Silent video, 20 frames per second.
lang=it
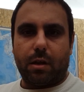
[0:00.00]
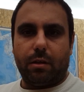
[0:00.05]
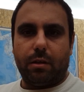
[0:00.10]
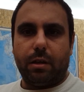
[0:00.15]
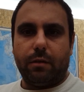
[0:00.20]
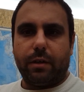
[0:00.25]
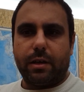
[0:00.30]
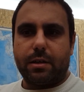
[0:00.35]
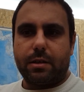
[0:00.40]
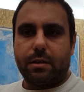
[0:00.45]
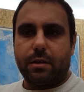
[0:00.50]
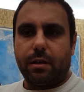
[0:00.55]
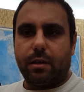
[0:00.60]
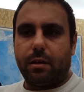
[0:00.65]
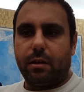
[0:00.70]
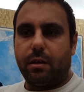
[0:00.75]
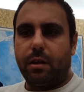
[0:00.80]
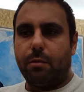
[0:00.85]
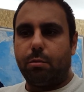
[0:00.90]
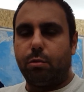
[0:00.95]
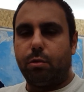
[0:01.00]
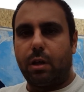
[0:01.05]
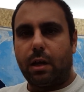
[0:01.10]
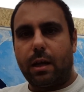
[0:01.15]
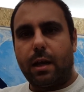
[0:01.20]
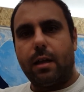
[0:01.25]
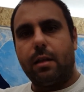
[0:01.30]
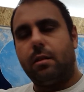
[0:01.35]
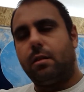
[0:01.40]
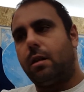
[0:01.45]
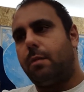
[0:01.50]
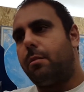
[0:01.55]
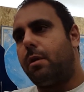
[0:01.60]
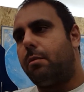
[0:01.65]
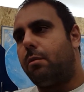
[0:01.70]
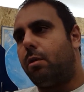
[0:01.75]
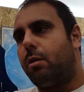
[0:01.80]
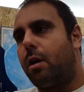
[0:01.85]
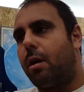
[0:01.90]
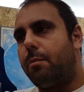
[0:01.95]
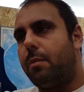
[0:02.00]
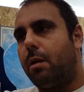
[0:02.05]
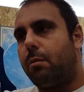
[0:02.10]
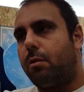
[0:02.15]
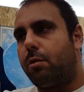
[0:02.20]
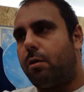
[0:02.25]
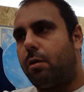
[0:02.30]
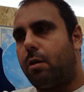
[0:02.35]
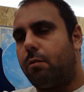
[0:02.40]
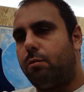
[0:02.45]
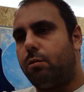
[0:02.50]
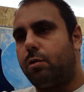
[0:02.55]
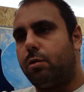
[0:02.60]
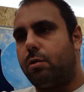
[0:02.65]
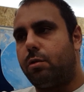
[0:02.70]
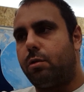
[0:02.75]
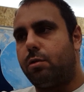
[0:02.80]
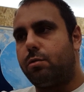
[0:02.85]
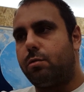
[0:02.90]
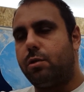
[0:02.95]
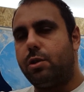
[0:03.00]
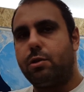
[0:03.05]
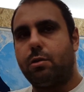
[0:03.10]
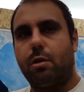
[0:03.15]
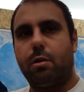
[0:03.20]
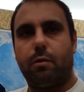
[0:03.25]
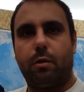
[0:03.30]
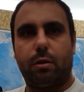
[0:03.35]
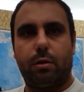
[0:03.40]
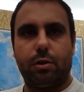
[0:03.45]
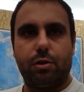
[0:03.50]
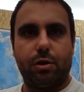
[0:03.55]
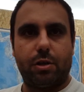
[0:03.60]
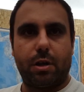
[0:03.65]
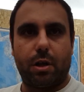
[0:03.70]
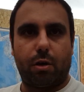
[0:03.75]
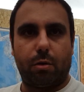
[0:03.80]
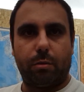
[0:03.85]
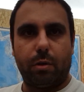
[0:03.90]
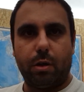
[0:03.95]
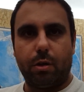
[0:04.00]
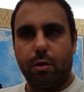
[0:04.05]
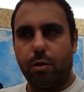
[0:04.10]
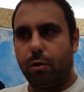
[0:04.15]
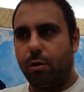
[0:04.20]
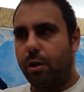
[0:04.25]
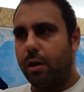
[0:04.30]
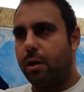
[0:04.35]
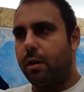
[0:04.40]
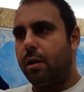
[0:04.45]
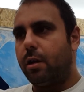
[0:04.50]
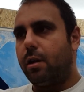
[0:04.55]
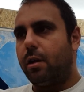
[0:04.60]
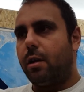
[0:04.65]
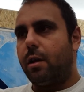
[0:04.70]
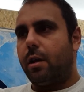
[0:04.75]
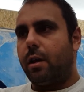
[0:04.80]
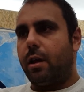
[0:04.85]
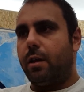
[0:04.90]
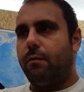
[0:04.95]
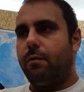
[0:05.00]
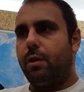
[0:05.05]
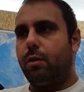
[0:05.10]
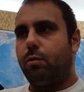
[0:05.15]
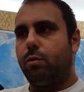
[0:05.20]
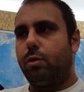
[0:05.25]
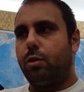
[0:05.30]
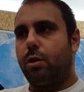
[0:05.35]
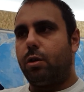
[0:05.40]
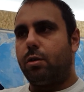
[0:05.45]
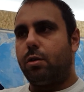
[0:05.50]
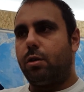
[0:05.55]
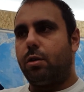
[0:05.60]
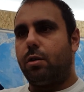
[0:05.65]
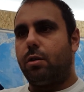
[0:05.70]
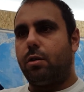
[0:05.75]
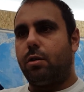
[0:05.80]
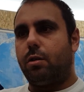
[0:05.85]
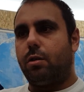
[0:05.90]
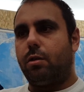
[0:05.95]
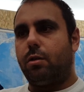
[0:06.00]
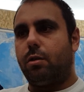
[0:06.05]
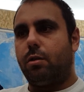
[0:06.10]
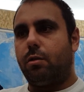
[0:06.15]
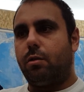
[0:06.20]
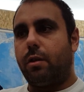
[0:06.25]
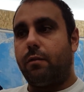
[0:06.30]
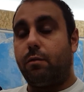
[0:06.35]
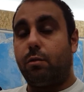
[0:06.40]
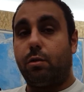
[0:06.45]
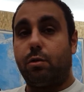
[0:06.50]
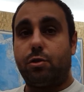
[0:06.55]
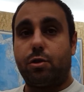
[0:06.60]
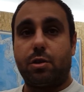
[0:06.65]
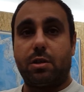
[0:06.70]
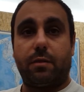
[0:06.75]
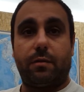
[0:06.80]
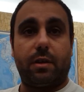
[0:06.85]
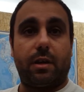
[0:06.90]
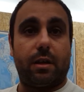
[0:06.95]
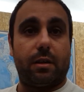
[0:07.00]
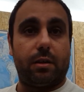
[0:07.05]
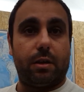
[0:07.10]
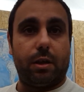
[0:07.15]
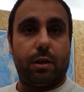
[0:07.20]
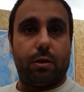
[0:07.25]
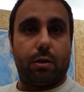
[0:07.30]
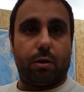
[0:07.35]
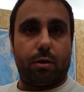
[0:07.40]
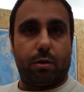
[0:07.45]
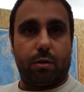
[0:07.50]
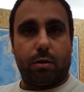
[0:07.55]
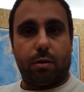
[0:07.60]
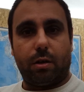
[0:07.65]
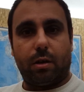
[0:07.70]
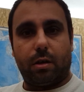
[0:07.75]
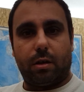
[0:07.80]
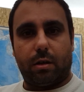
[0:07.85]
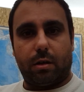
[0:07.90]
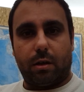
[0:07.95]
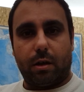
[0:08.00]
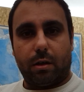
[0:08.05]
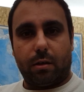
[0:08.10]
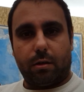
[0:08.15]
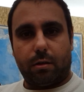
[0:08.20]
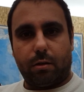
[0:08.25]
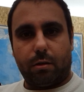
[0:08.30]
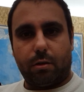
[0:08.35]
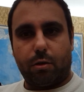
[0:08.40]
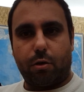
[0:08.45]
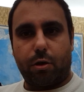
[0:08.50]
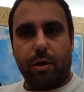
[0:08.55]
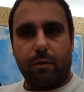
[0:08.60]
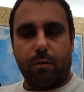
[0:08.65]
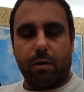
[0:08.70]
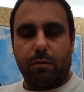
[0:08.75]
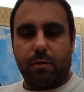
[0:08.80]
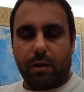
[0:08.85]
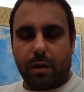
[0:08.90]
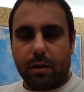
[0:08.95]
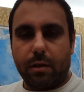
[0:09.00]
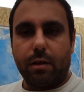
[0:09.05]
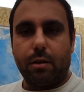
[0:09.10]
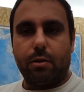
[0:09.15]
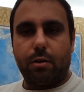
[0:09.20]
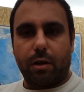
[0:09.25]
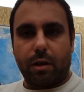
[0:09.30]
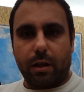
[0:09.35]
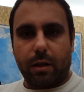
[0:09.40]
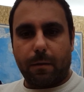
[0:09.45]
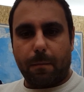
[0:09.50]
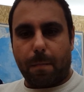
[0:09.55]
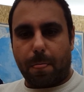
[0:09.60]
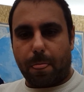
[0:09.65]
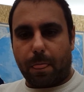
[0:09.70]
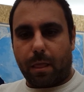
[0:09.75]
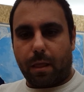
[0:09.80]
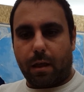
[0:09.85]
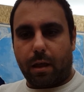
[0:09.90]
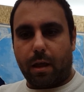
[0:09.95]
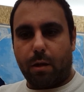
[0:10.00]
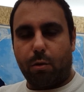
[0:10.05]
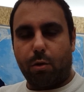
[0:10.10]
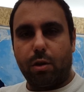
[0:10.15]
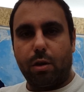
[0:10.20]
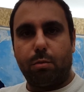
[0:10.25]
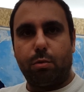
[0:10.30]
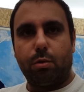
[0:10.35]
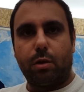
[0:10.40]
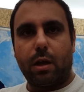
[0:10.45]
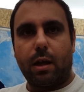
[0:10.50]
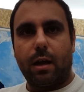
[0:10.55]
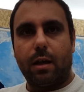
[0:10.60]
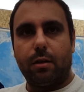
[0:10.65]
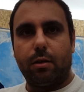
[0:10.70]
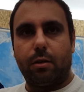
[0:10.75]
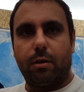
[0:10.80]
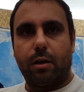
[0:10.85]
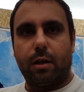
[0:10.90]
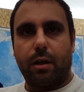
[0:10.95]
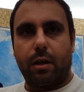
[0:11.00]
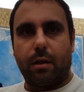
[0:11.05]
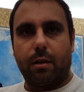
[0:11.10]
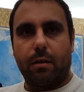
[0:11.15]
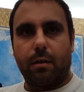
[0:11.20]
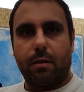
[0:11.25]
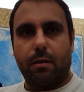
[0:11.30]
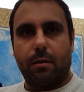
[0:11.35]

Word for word: diversi deputati, abbiamo, abbiamo avuto sull'isola delle volte Gennaro Migliore, è venuto, è venuto Giuseppe Ferrandino, l'onorevole Ferrandino che è eurodeputato e eh,